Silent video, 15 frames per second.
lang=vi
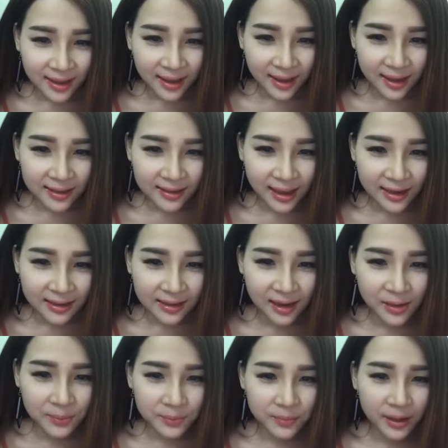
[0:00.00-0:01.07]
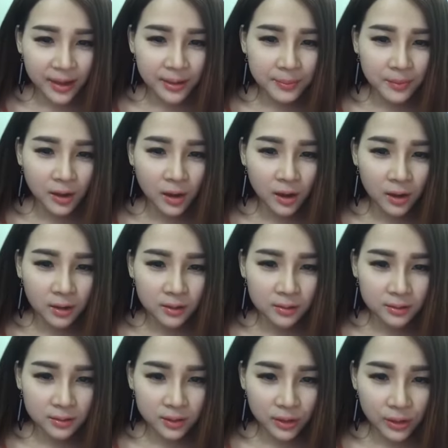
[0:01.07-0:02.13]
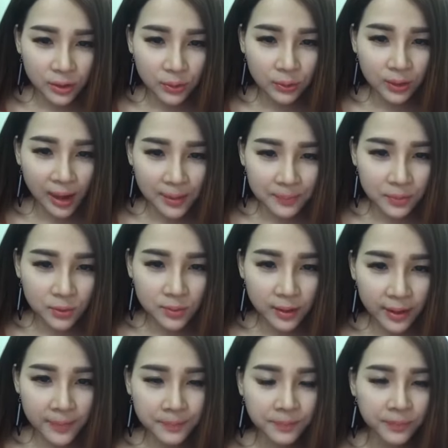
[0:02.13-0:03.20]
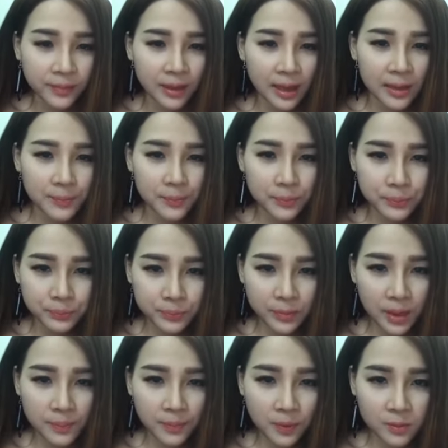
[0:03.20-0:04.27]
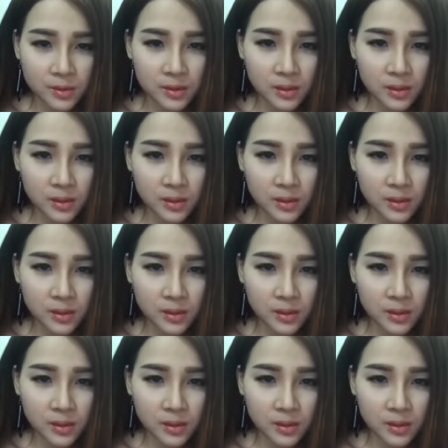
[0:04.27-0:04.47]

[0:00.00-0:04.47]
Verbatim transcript: À, Thanh Ngọc, em còn nhiều thâm đúng không em? Em tiếp tục sử